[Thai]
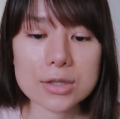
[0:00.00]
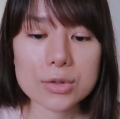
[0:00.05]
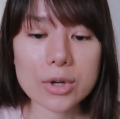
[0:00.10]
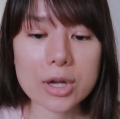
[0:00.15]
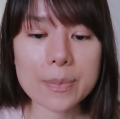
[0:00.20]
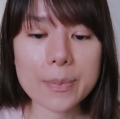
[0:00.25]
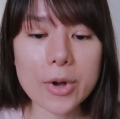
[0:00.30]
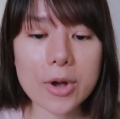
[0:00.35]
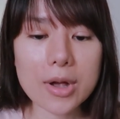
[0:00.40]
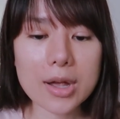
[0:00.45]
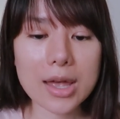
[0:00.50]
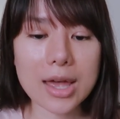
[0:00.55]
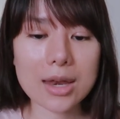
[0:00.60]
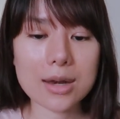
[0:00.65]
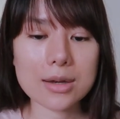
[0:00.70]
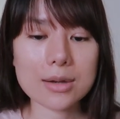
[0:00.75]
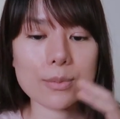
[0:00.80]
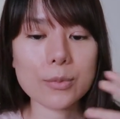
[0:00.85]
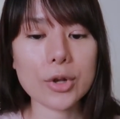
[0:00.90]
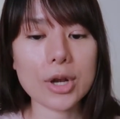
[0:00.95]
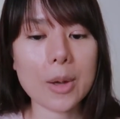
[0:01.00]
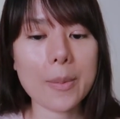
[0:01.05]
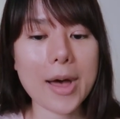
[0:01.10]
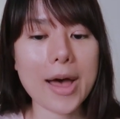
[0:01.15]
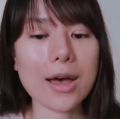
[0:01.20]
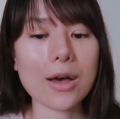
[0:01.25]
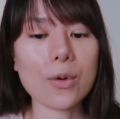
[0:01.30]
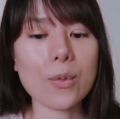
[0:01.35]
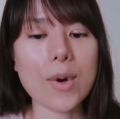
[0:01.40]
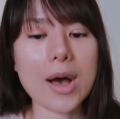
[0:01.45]
ช่วยป้องกันมล
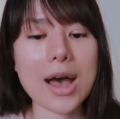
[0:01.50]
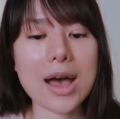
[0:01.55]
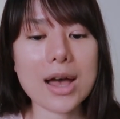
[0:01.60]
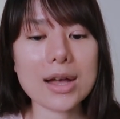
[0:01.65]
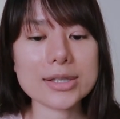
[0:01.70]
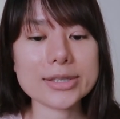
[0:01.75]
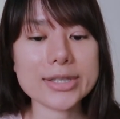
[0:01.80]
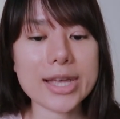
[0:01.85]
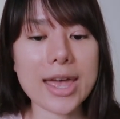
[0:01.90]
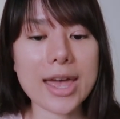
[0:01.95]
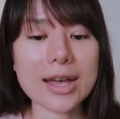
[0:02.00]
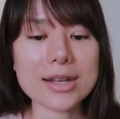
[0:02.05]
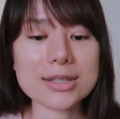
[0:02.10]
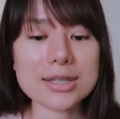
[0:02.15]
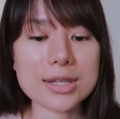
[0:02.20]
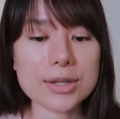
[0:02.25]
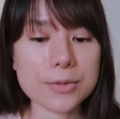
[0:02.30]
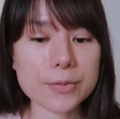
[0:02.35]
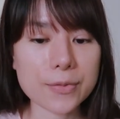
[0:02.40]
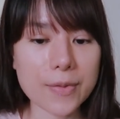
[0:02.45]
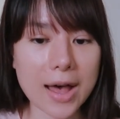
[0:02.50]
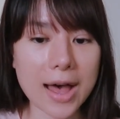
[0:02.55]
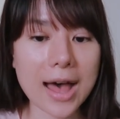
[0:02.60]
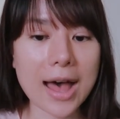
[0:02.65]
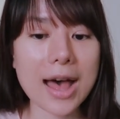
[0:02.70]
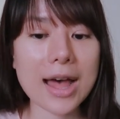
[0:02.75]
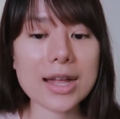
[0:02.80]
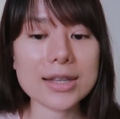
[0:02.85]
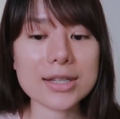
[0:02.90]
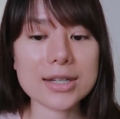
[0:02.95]
ภาวะแสงสีฟ้า
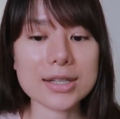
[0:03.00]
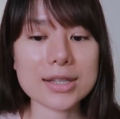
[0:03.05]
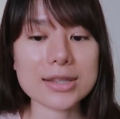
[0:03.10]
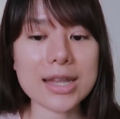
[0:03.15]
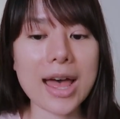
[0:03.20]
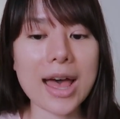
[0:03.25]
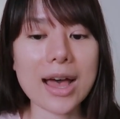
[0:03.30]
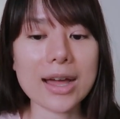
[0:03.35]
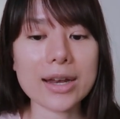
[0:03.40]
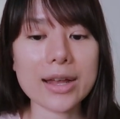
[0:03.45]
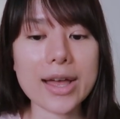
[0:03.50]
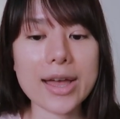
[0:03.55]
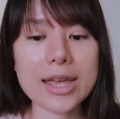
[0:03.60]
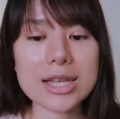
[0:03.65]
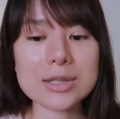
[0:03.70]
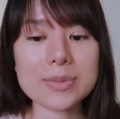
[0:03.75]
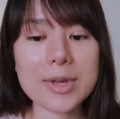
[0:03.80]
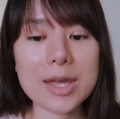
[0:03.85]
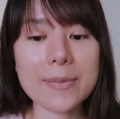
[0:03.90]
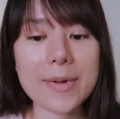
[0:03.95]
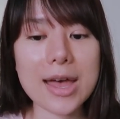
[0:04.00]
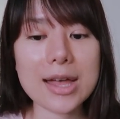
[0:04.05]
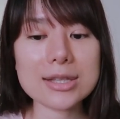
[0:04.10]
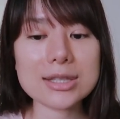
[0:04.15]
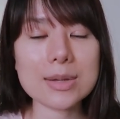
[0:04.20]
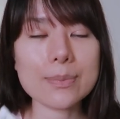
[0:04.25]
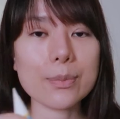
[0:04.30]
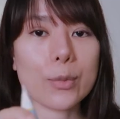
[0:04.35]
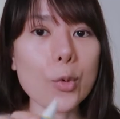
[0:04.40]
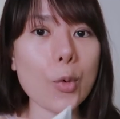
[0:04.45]
ต่างๆนะคะ เอส พี เอฟ ห้า
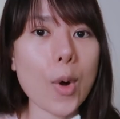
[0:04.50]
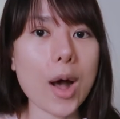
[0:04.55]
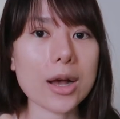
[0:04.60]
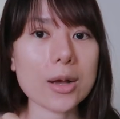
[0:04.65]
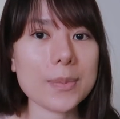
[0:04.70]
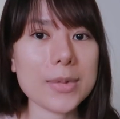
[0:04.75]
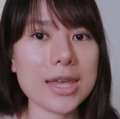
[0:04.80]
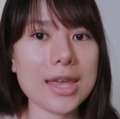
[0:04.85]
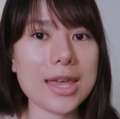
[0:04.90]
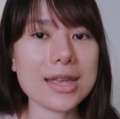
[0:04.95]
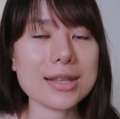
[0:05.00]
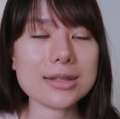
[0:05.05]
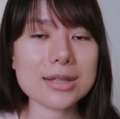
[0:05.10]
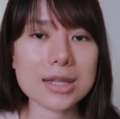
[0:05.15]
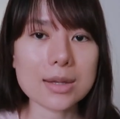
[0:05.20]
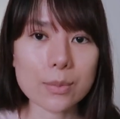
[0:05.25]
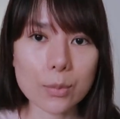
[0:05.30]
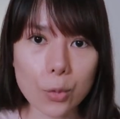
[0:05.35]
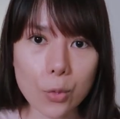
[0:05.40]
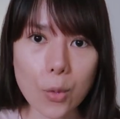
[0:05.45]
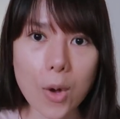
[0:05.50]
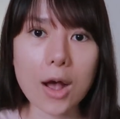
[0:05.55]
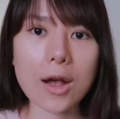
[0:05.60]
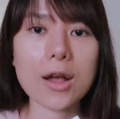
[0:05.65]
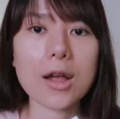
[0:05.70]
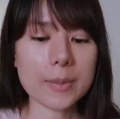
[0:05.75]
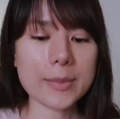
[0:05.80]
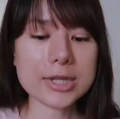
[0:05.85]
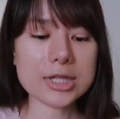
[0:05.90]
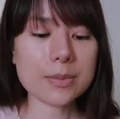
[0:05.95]
สิบบวก พี เอ สี่บวก
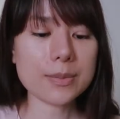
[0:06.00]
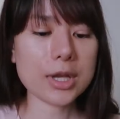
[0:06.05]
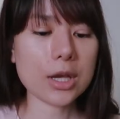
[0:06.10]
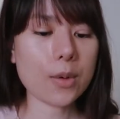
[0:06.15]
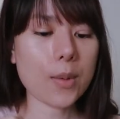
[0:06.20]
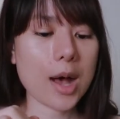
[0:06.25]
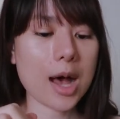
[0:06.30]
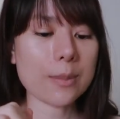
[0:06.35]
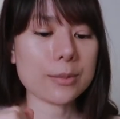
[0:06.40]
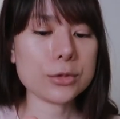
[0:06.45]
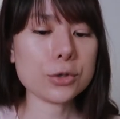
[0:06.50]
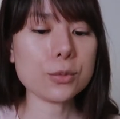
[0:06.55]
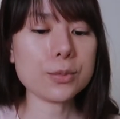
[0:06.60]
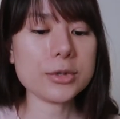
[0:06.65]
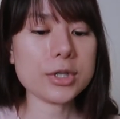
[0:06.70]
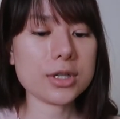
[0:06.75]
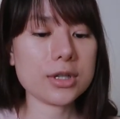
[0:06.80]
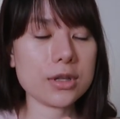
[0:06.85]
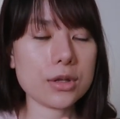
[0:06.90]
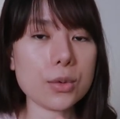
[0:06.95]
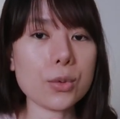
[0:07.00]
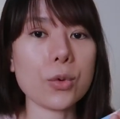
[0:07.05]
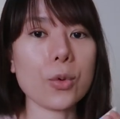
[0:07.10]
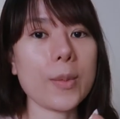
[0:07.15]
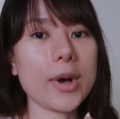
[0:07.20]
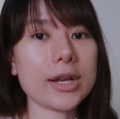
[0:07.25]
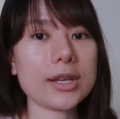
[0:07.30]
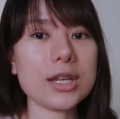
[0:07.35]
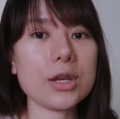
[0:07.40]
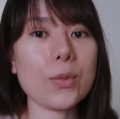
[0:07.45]
แล้วมันจะมีความชุ่มชื้นอยู่
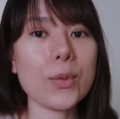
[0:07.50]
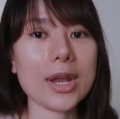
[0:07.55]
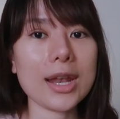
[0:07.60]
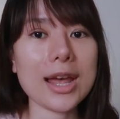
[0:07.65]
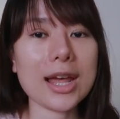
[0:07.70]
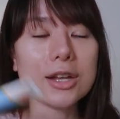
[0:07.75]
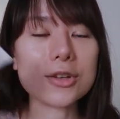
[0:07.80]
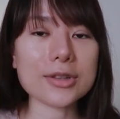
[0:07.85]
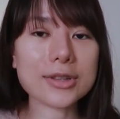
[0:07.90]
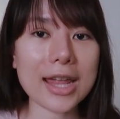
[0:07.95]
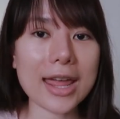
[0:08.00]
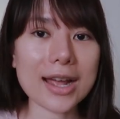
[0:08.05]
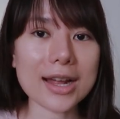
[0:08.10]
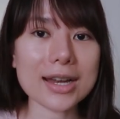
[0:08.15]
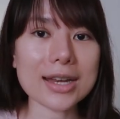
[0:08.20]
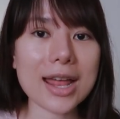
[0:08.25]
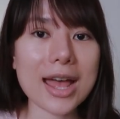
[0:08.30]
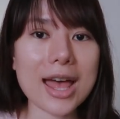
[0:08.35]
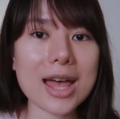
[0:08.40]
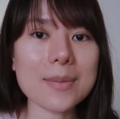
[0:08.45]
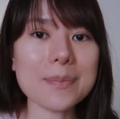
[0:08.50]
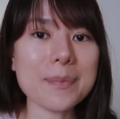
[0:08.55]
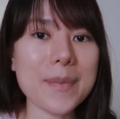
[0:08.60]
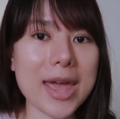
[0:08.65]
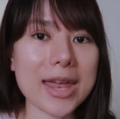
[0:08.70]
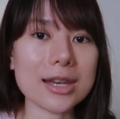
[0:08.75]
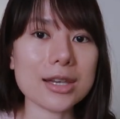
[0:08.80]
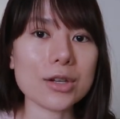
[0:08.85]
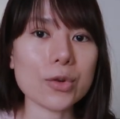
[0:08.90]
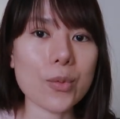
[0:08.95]
บางทีเวลาเราแต่งหน้าแม
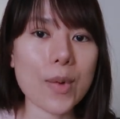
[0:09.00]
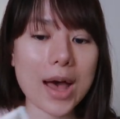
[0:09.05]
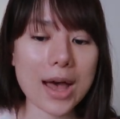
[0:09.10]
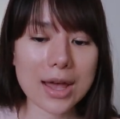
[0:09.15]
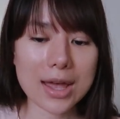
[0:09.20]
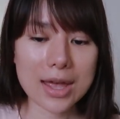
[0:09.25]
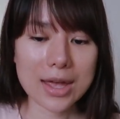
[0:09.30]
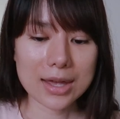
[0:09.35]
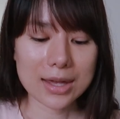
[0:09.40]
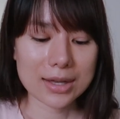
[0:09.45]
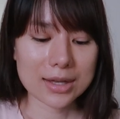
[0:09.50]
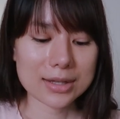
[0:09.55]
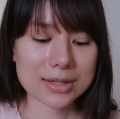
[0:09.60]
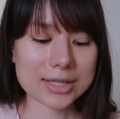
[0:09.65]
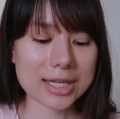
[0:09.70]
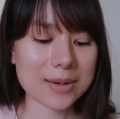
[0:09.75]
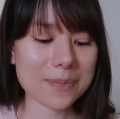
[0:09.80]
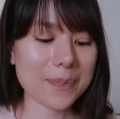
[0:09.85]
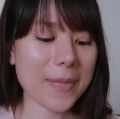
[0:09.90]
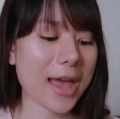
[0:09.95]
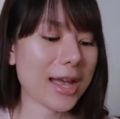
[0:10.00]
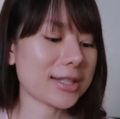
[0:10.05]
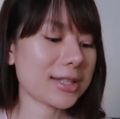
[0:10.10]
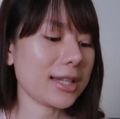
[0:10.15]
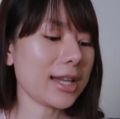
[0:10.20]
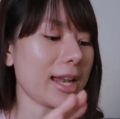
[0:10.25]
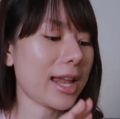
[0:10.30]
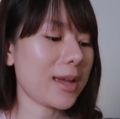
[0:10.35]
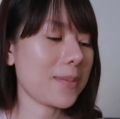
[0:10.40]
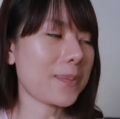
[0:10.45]
ทหรือว่าเซตแป้งเซ
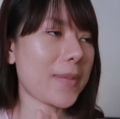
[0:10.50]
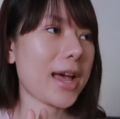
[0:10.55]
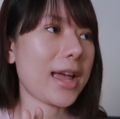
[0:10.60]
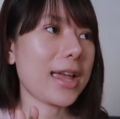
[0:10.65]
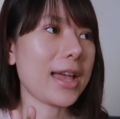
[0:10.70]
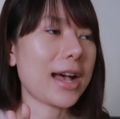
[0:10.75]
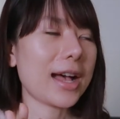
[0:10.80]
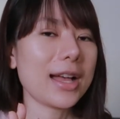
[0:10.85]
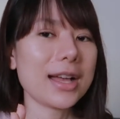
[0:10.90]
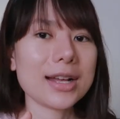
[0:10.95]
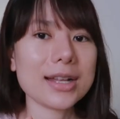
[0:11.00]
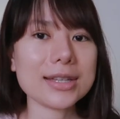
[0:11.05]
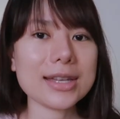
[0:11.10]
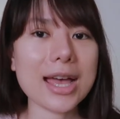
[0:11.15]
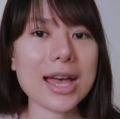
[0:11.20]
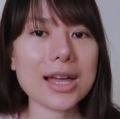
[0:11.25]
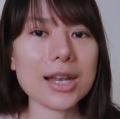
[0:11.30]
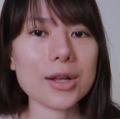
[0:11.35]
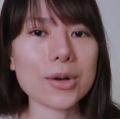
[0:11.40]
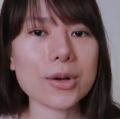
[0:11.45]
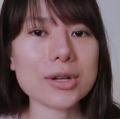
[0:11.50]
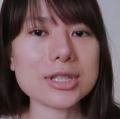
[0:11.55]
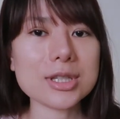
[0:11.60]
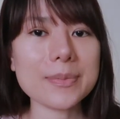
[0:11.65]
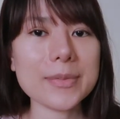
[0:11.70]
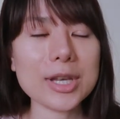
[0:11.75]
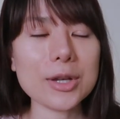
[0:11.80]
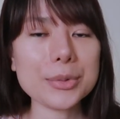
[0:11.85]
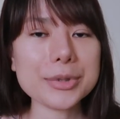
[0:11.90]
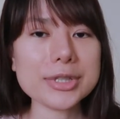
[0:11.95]
ตอะไรไปอ่ะหน้าเราก็จะ
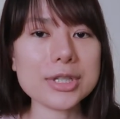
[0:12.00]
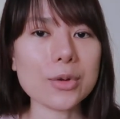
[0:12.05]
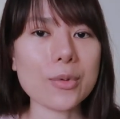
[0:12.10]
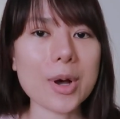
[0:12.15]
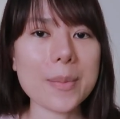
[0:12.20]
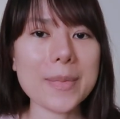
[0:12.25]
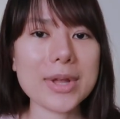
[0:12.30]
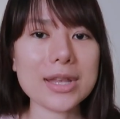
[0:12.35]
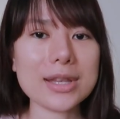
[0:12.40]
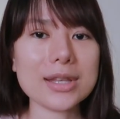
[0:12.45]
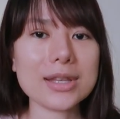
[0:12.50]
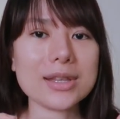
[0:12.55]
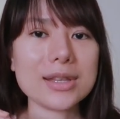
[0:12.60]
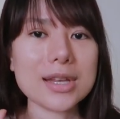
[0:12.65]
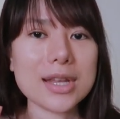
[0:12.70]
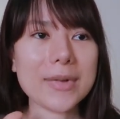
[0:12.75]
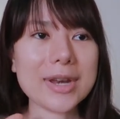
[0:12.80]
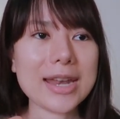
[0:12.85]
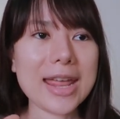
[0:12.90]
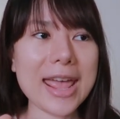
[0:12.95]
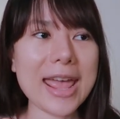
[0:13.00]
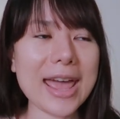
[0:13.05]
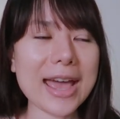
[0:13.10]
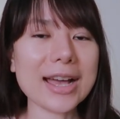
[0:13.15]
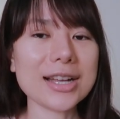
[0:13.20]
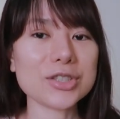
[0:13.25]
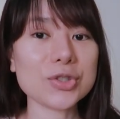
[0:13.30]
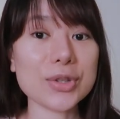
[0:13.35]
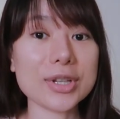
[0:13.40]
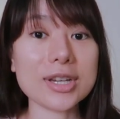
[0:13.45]
ไม่รู้สึกว่ามันมันแห้ง
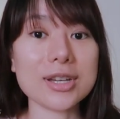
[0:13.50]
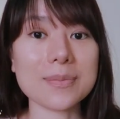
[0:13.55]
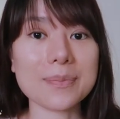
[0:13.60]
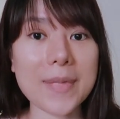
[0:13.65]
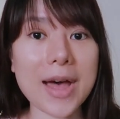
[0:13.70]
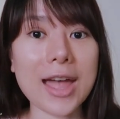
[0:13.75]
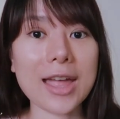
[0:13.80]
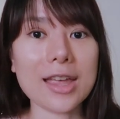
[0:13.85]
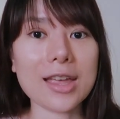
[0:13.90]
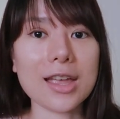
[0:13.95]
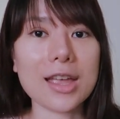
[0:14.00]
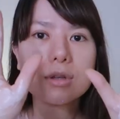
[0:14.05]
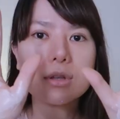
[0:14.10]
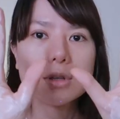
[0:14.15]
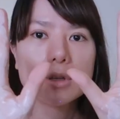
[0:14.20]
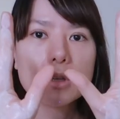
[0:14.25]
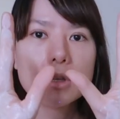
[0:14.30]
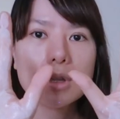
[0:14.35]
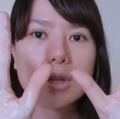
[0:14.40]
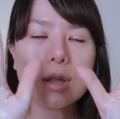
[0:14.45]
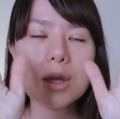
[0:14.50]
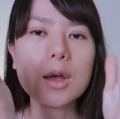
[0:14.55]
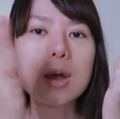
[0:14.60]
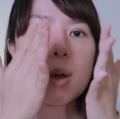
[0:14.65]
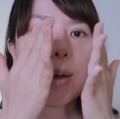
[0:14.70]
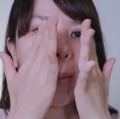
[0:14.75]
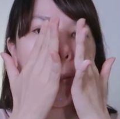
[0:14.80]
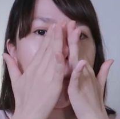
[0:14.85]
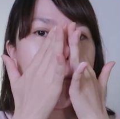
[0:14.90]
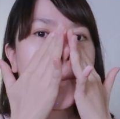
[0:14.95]
จนเกินไปนะ
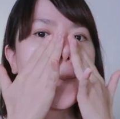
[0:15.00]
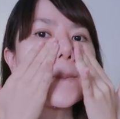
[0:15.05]
คะ